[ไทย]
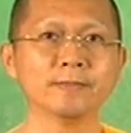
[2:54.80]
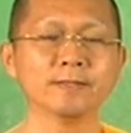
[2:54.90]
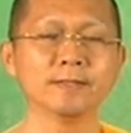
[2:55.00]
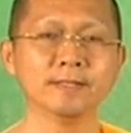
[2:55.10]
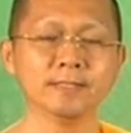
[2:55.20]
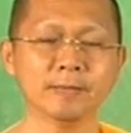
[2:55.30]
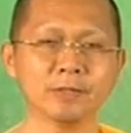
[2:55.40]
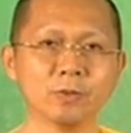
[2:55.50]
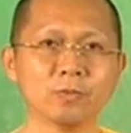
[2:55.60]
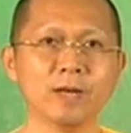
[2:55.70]
จึงจะป
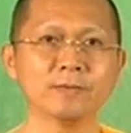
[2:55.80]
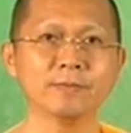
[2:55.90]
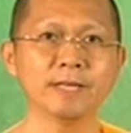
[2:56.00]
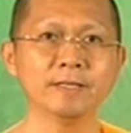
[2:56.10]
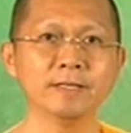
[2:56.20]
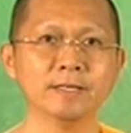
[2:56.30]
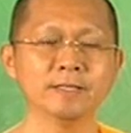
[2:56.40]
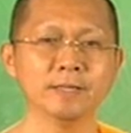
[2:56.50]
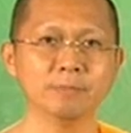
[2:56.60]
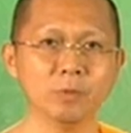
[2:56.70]
ระสบความสำเร็จ
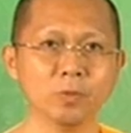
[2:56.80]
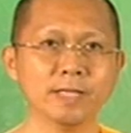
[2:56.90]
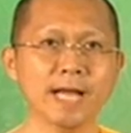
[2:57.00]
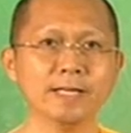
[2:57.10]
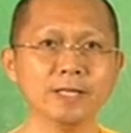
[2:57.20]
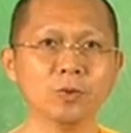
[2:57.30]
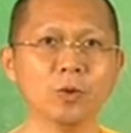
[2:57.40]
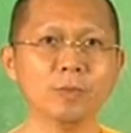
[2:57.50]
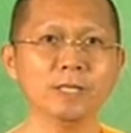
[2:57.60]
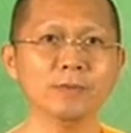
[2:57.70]
จะปลุกยักษ์ในตัว
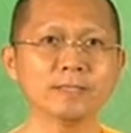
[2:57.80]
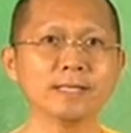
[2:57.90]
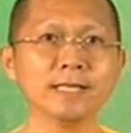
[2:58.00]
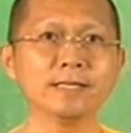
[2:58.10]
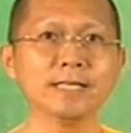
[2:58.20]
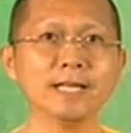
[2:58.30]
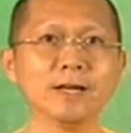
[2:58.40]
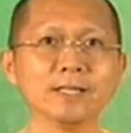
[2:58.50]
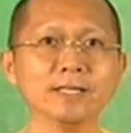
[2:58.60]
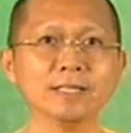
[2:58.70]
ไม่ใช่ว่าสกิดทีแล้ว
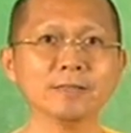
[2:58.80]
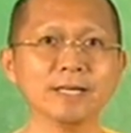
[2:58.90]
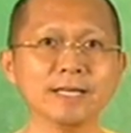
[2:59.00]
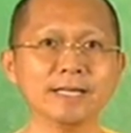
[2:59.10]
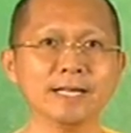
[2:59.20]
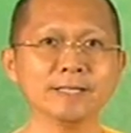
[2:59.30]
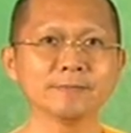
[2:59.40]
ก็ตื่นขึ้นมาเลยเนี่ย